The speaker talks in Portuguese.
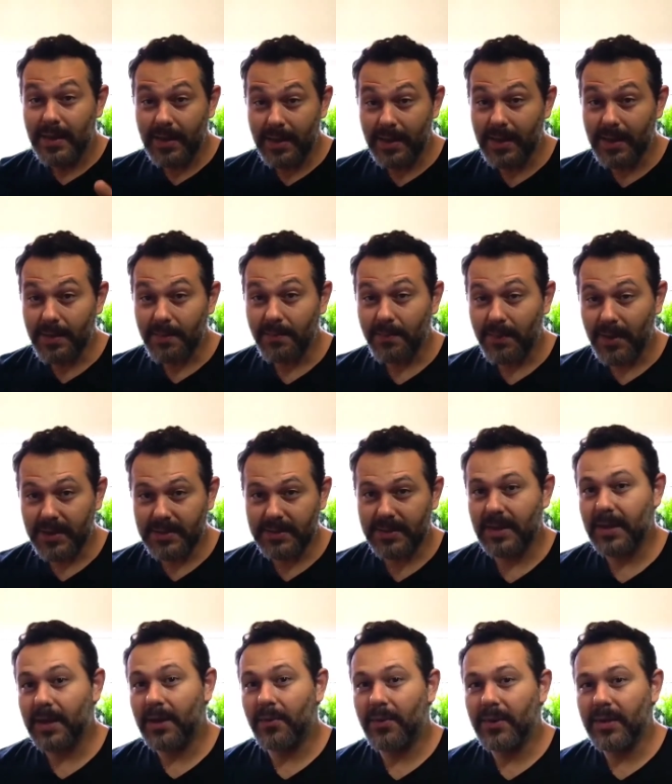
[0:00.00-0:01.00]
E mais
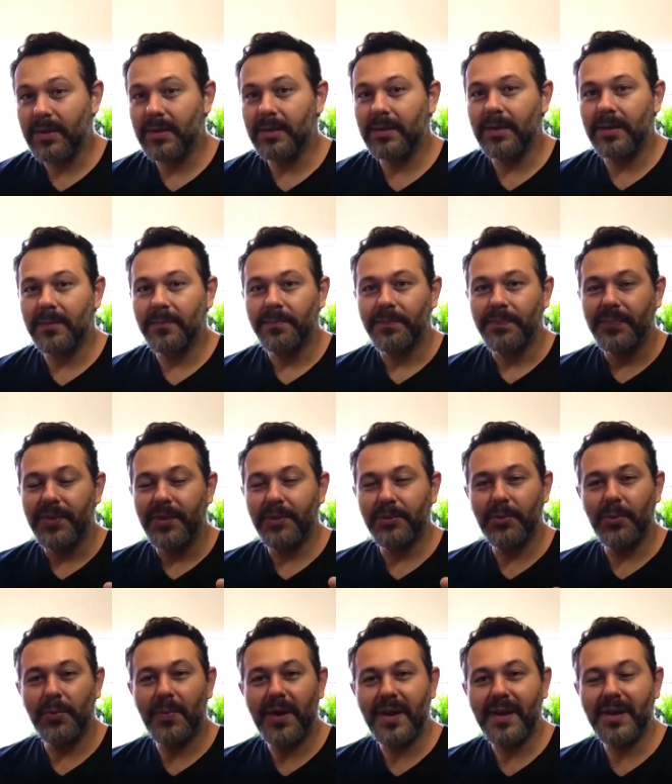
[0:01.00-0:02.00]
legal ainda, eu
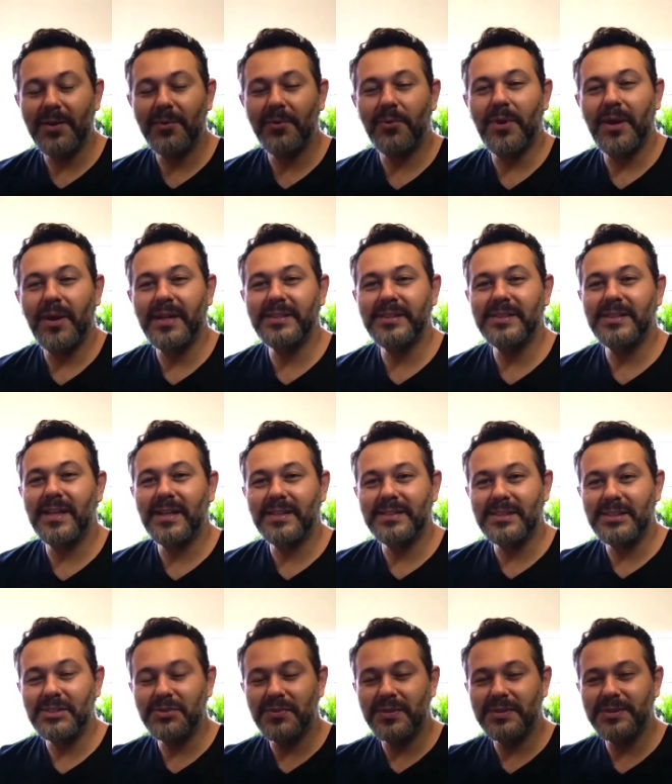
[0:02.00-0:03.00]
estou marcando com ele de a
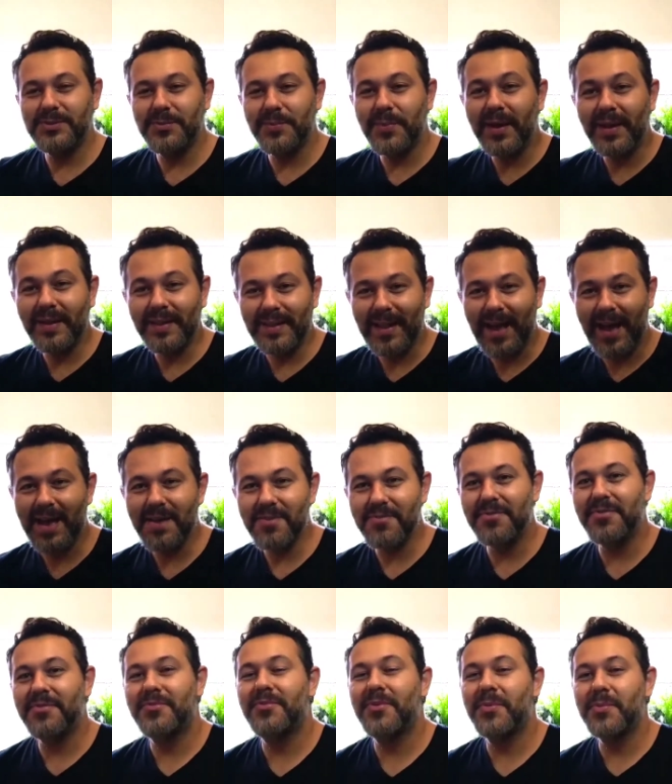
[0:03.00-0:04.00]
gente fazer uma
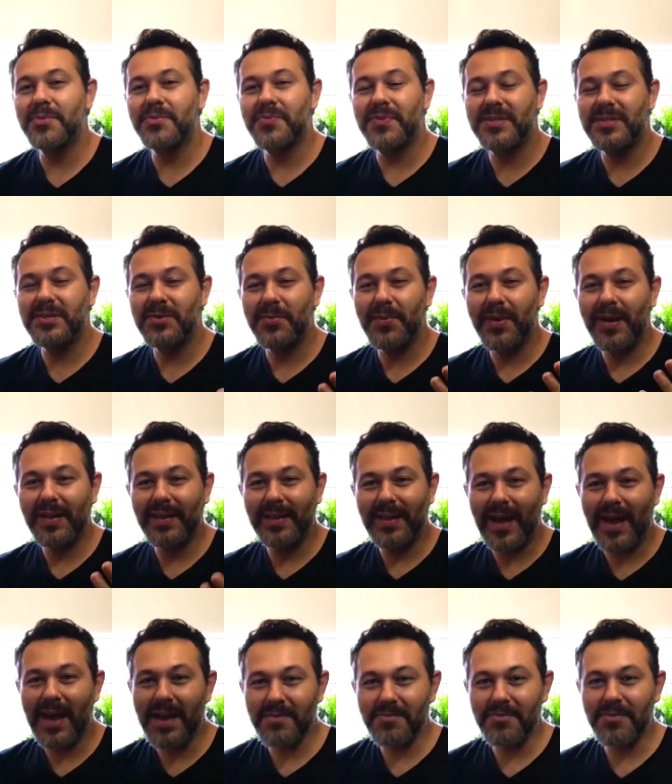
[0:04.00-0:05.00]
live. Vamos fazer uma
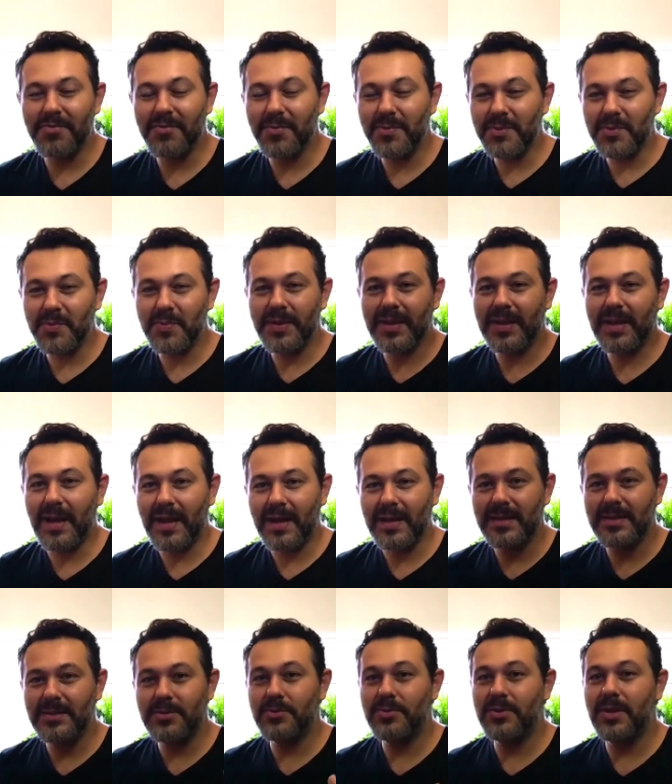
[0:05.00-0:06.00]
live, vamos
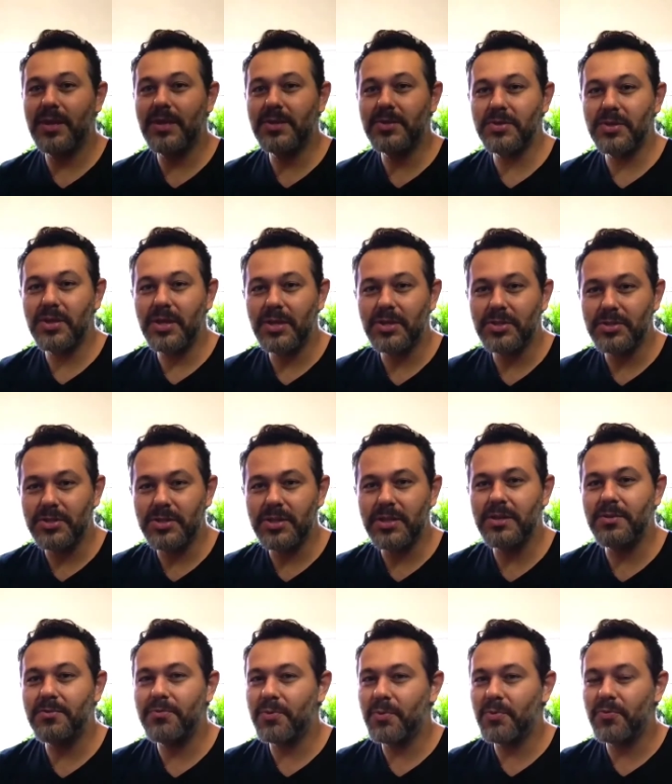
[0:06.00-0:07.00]
explicar isso daí
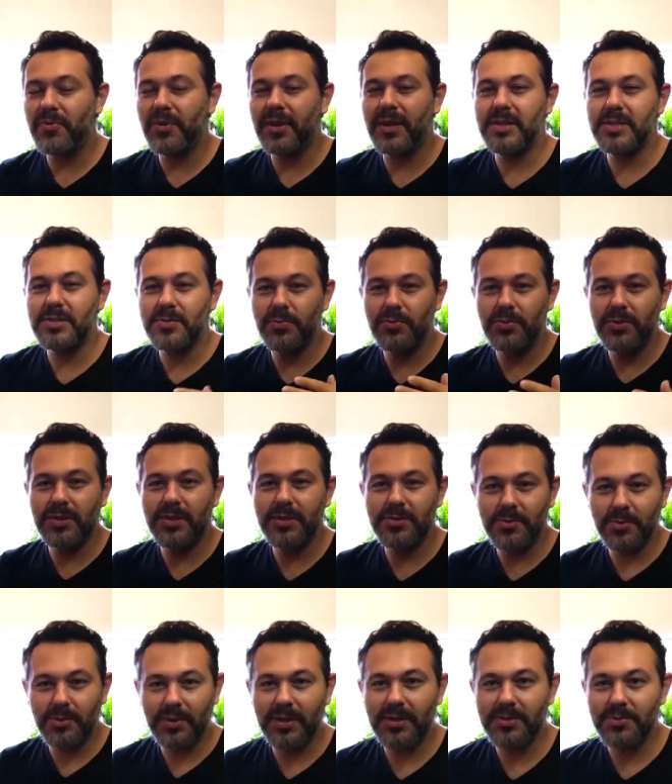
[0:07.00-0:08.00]
direitinho, vamos falar de
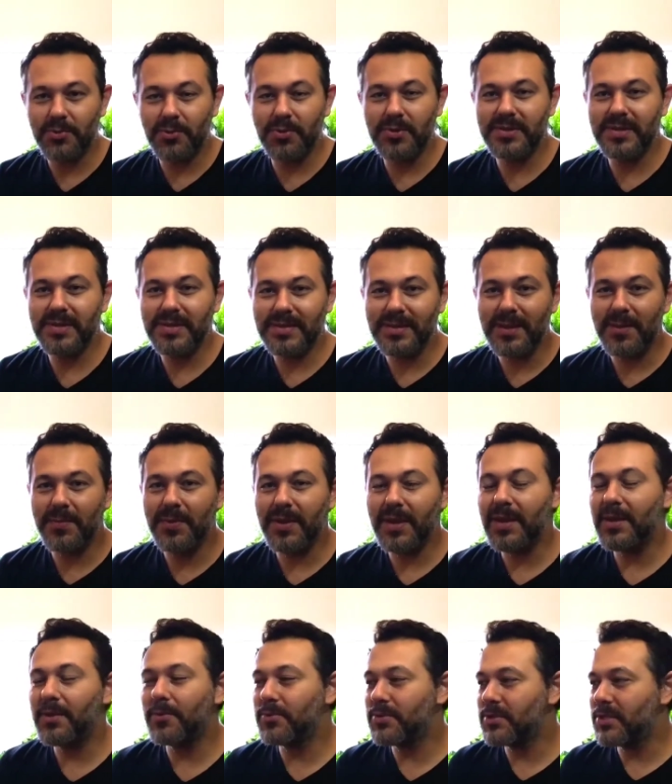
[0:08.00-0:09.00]
muitas outras coisas
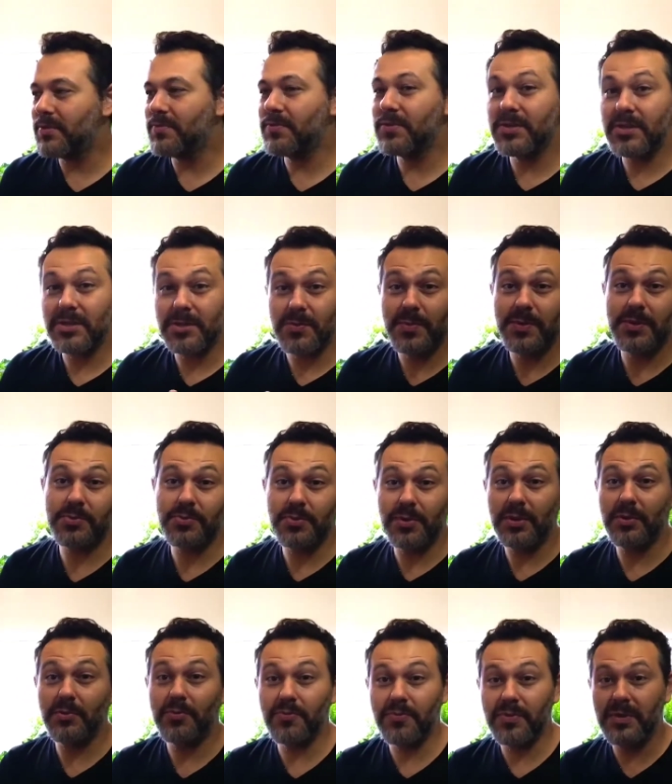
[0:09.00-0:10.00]
também, inclusive de
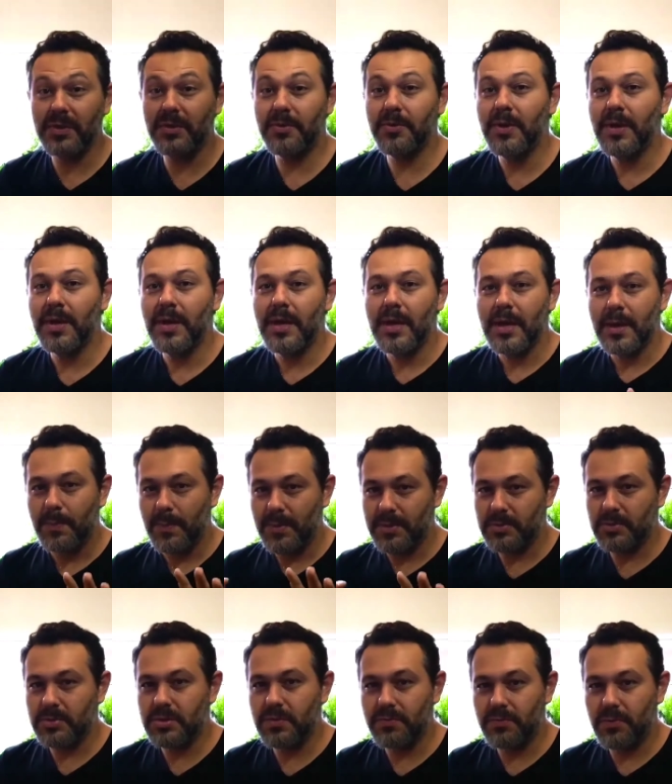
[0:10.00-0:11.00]
espessura do vidro,
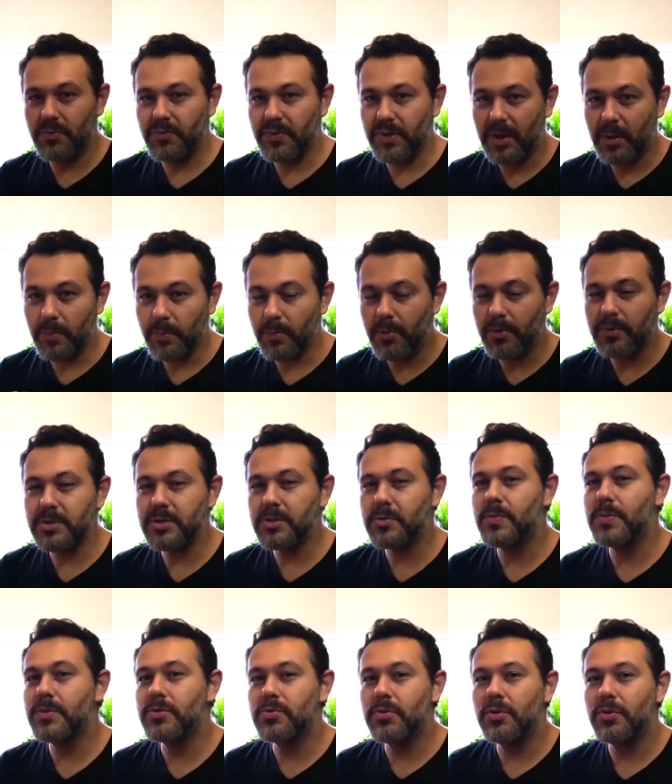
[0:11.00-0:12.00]
mas eu já vou falar um pouco de
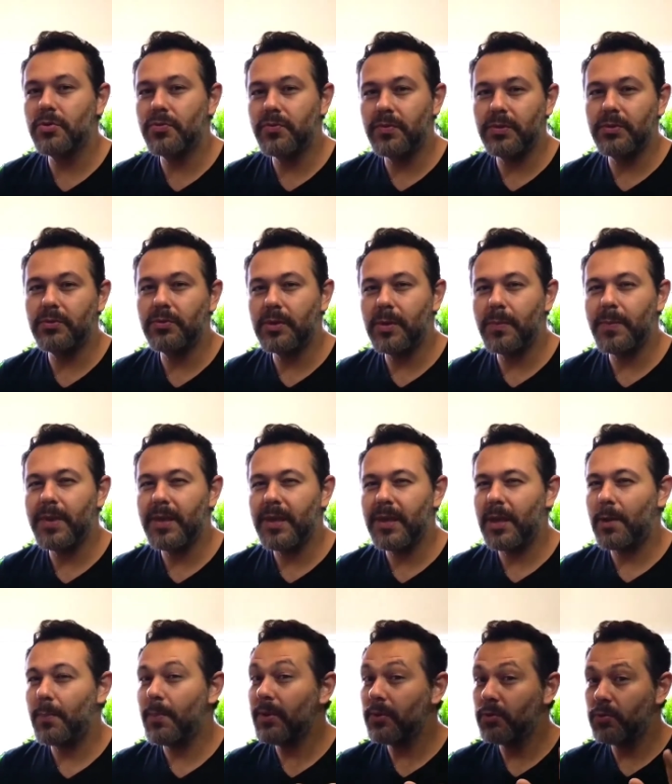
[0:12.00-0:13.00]
espessura do vidro também,
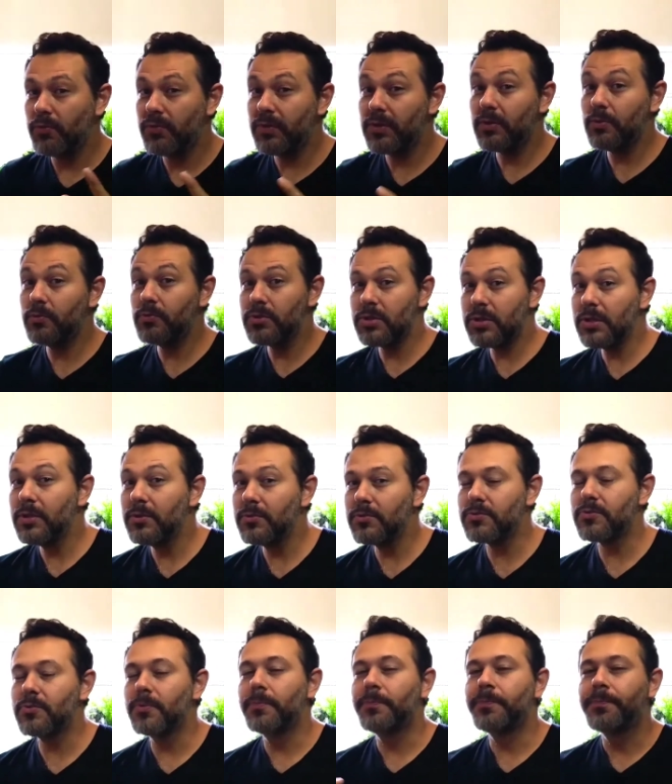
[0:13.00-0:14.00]
que é uma dúvida do
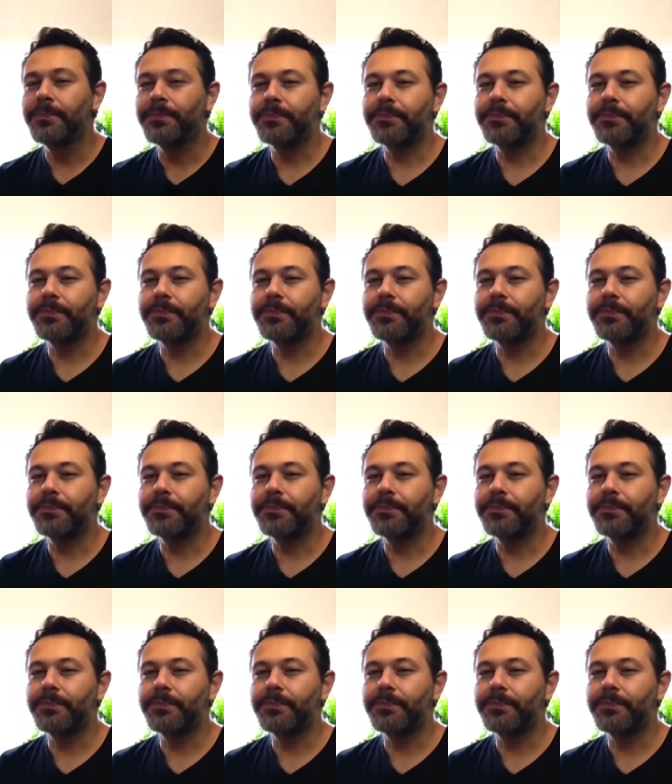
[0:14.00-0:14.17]
Genilson.